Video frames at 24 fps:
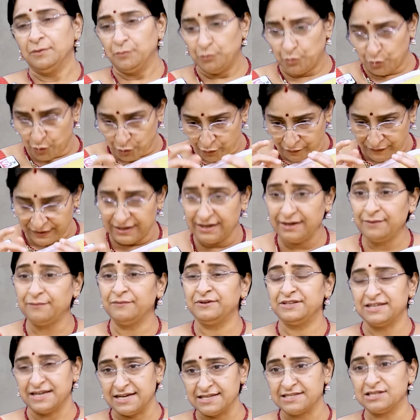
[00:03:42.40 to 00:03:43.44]
ఇప్పుడు నువ్వు ఇది
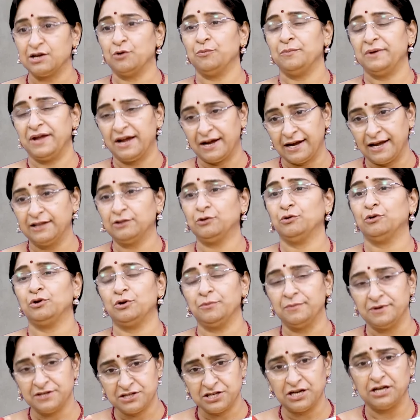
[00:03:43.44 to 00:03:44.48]
నువ్వు చేస్తావు మీ
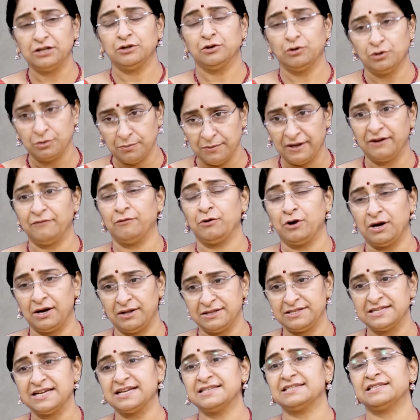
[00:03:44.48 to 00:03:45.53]
అక్కయ్యతోటో మీ చెల్లితోటో మనం
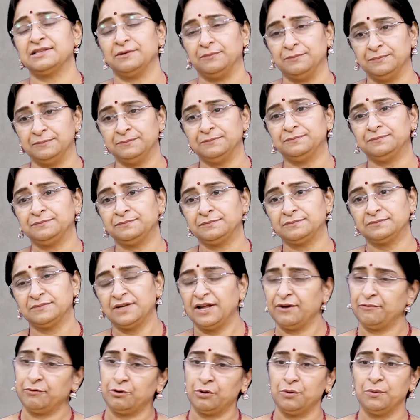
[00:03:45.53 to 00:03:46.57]
ఒకళ్ళని చేస్తాం
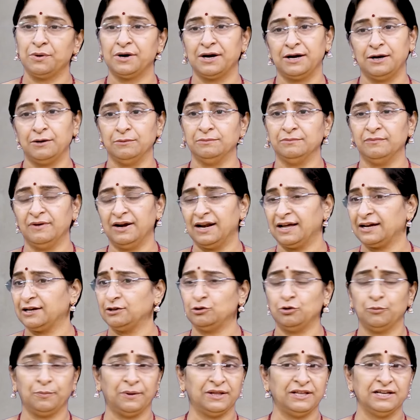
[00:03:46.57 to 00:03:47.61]
ఎవరో ఒకళ్ళు వాళ్ళ
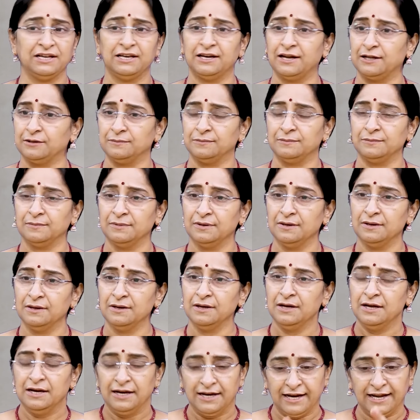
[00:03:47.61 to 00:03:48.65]
అక్కతో పనికిరాదు
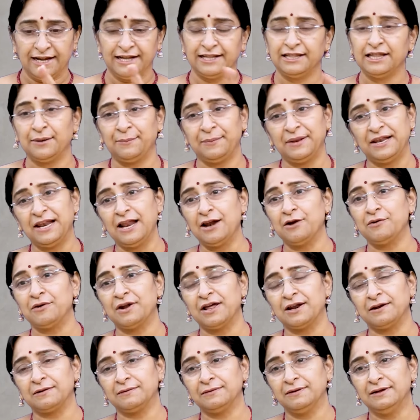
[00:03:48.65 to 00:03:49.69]
నీకు ఇద్దరు పిల్లలు
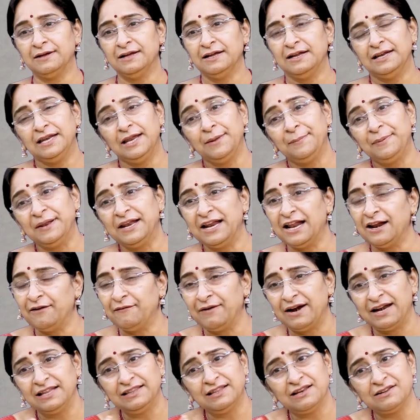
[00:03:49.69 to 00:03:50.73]
ఉన్నారు నీ పిల్లలు
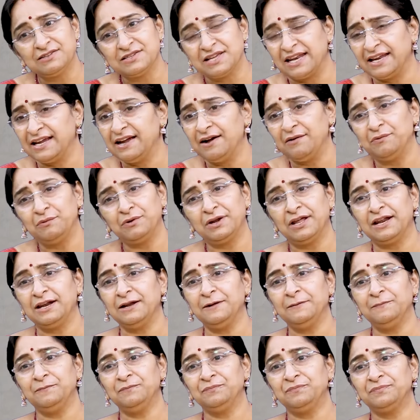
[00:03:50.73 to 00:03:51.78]
వాళ్ళిద్దరు సరిగ్గా
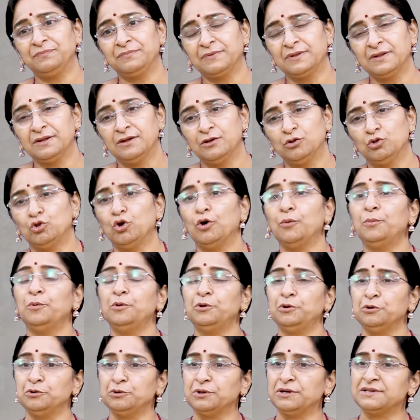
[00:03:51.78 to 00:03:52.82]
ఉంటారా
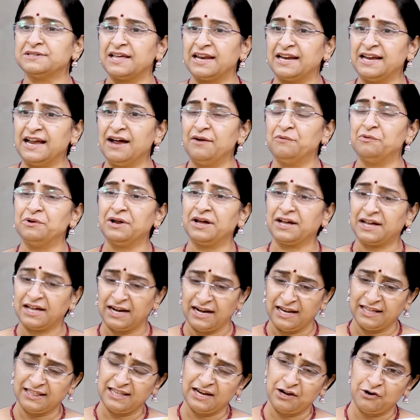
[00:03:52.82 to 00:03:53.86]
తోబుట్టుతో సరిగ్గా
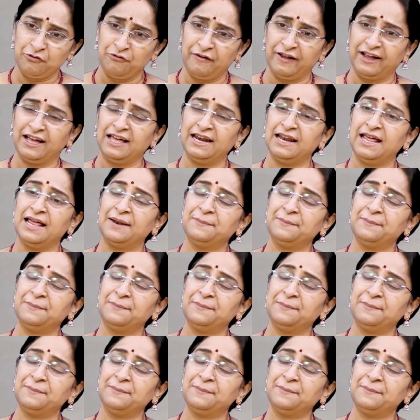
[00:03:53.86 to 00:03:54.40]
ఉండక్కర్లేదని నువ్వేగా